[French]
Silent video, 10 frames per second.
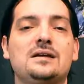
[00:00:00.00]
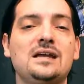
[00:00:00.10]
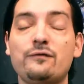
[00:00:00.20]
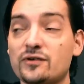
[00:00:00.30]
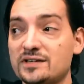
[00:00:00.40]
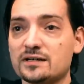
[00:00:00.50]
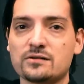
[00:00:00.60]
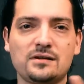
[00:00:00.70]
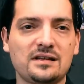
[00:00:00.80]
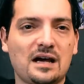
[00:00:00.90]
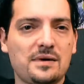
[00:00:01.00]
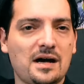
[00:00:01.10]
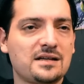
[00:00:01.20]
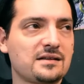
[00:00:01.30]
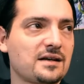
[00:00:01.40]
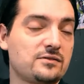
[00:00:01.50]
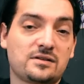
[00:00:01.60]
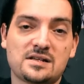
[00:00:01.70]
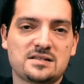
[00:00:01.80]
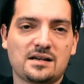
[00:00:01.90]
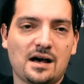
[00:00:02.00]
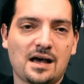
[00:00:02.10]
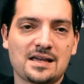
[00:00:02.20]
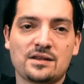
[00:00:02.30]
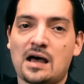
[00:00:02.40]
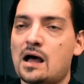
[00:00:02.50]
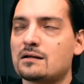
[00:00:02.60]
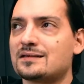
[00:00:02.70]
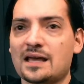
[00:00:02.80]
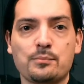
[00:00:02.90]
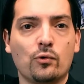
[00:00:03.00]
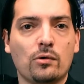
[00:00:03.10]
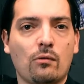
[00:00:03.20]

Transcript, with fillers: Il faut dire que les dramas qui traitent de TCA, il y en a très peu.